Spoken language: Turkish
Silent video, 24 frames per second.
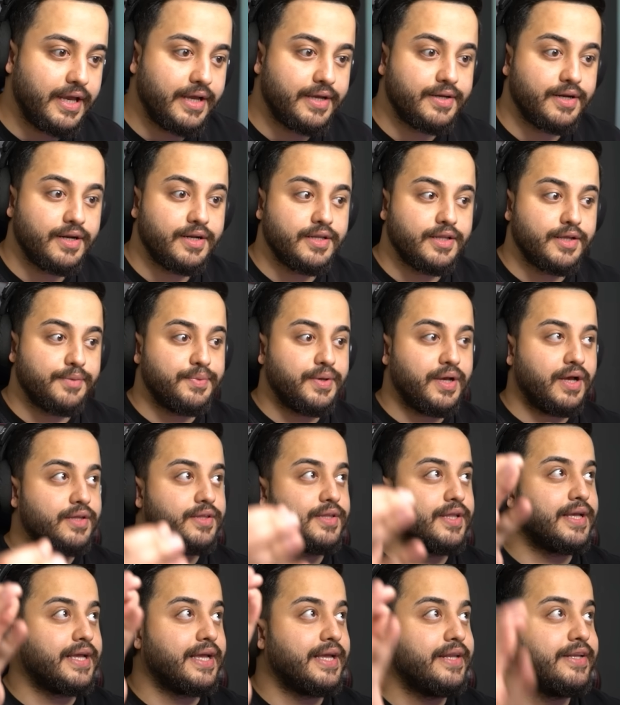Ekrana da bir
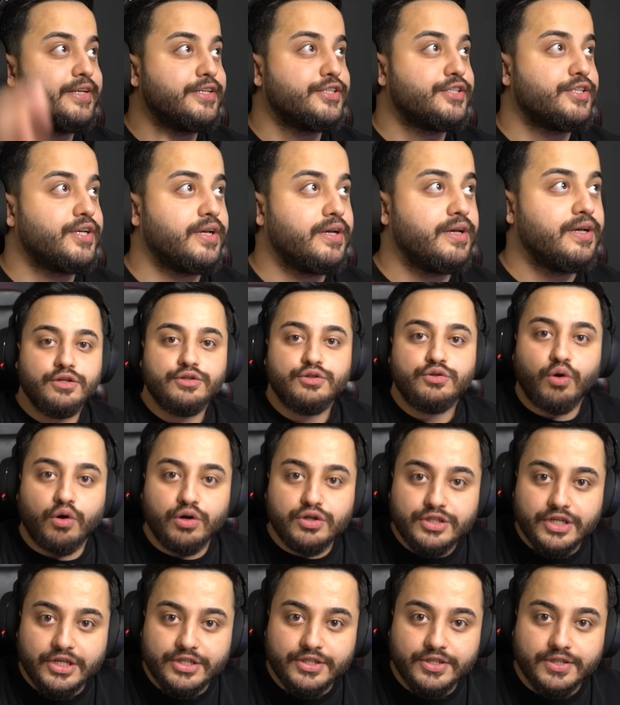anda gelince
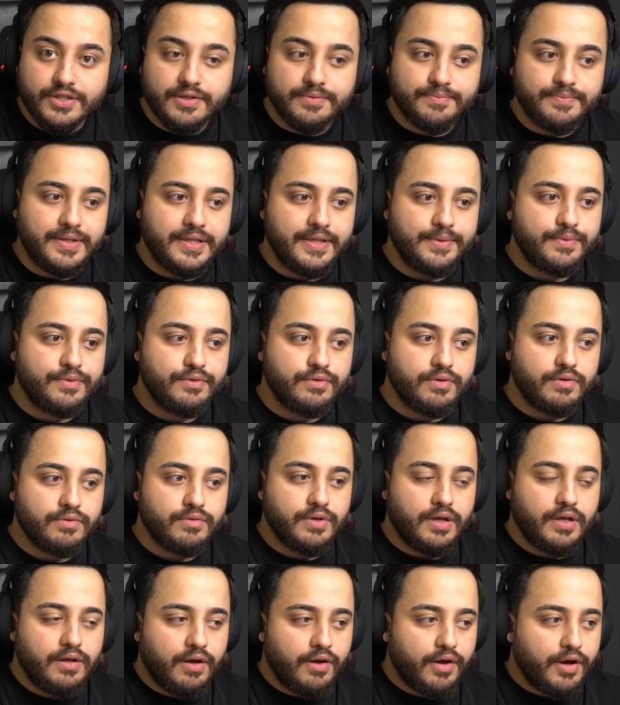çok şaşırdım. Dedim ki
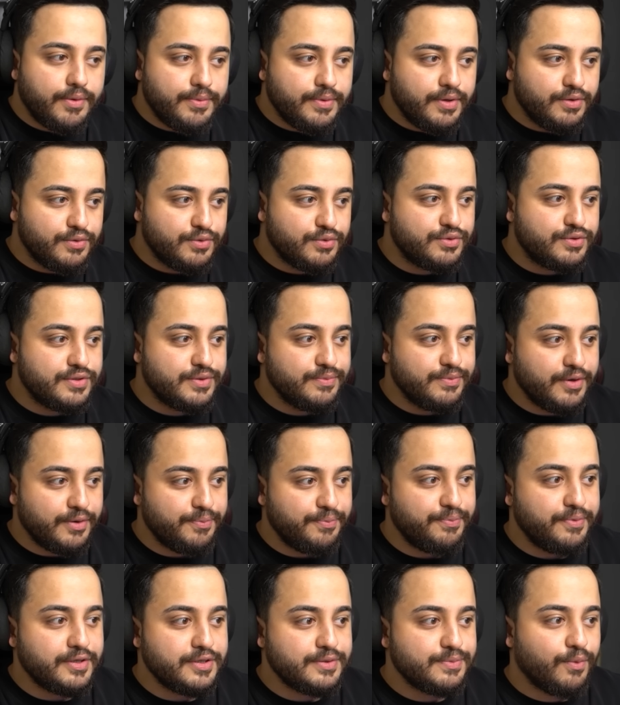ulan harbiden 120
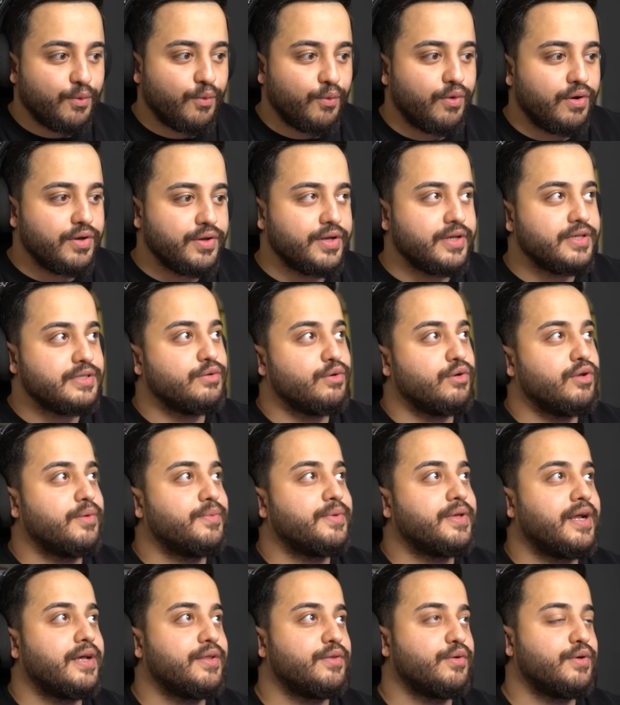FPS mi? Oha nasıl
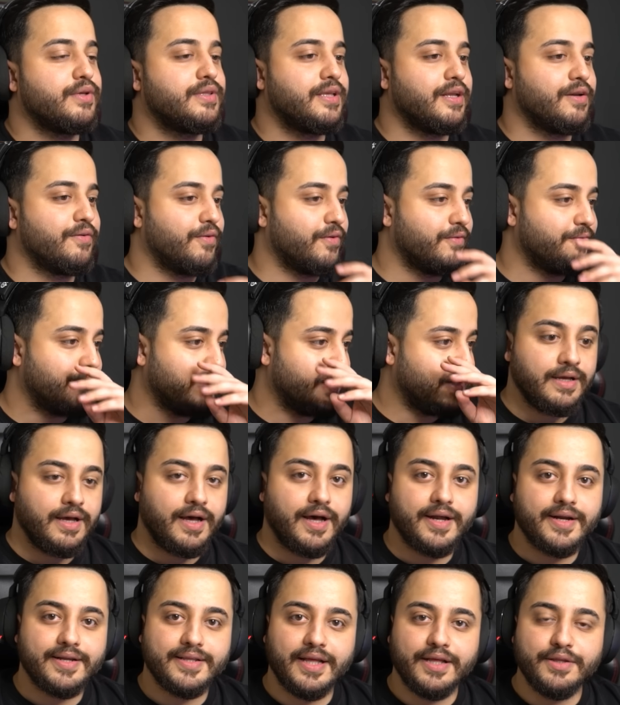olabilir Android telefon falan.
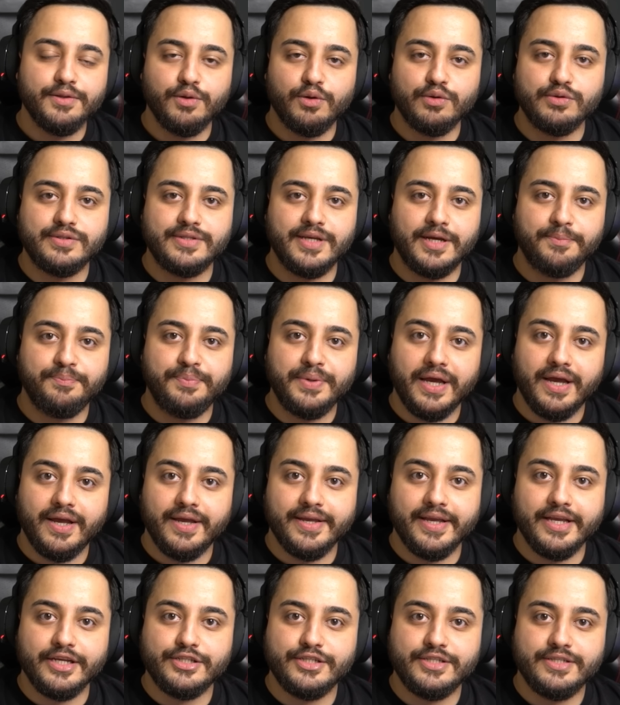Aradan dostlar bir
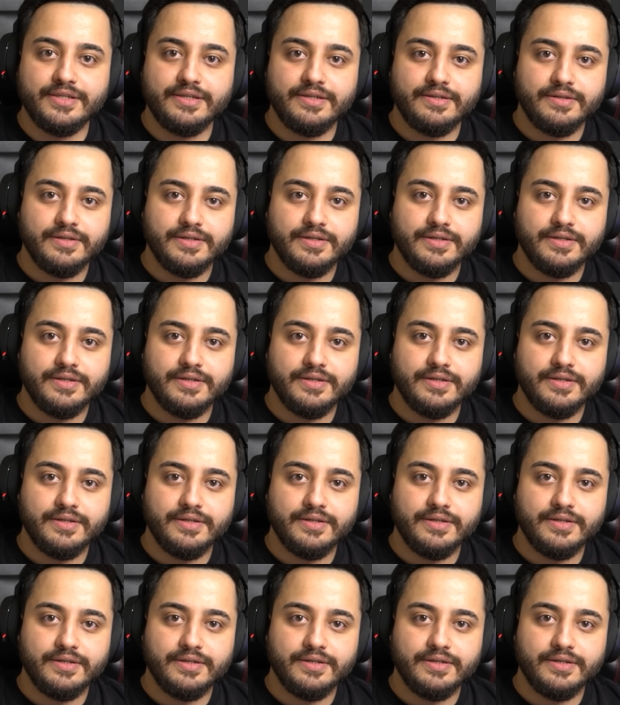ay geçti.